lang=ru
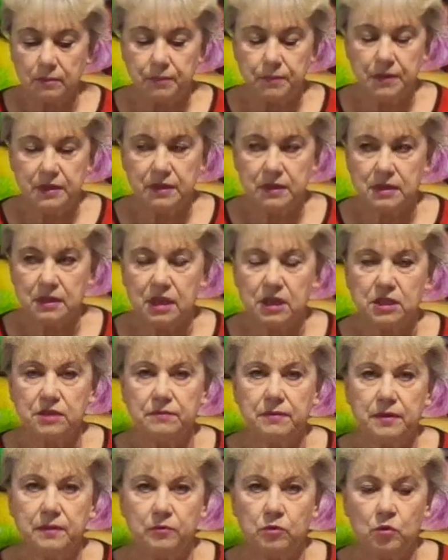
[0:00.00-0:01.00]

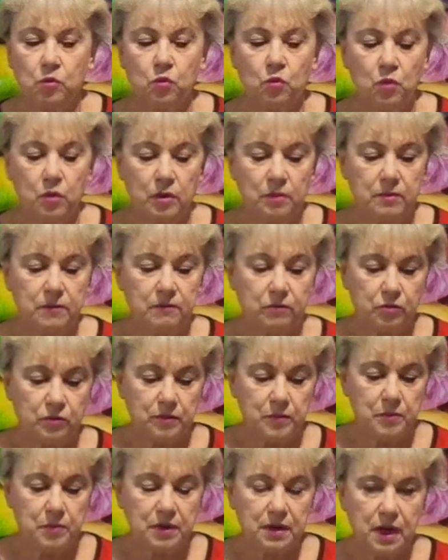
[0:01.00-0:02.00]
пересаживая в другое, мы вот
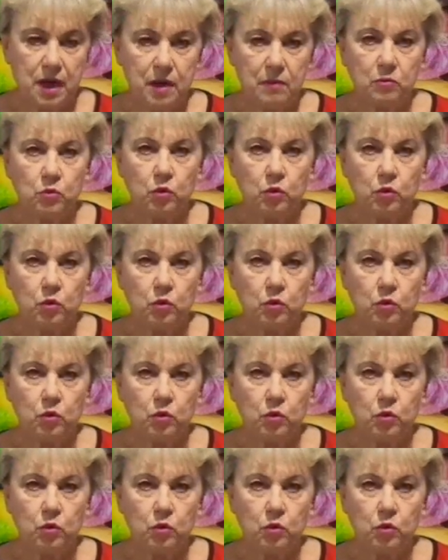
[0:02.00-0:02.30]
выбираем